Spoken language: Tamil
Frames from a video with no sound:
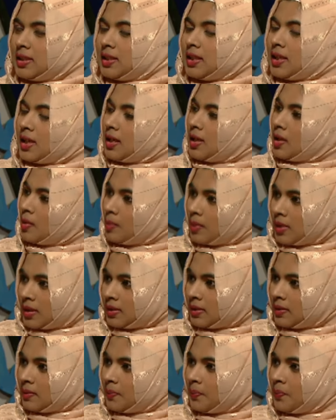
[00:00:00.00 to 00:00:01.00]
சென்ற நாலாம்
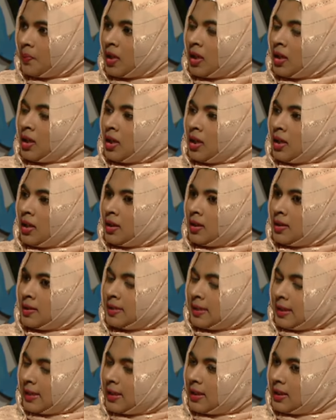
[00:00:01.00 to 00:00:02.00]
மாதம்
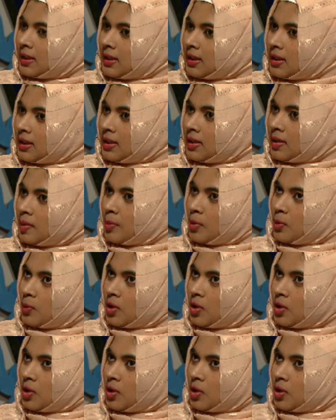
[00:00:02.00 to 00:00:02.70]
ஸ்ரீலங்கா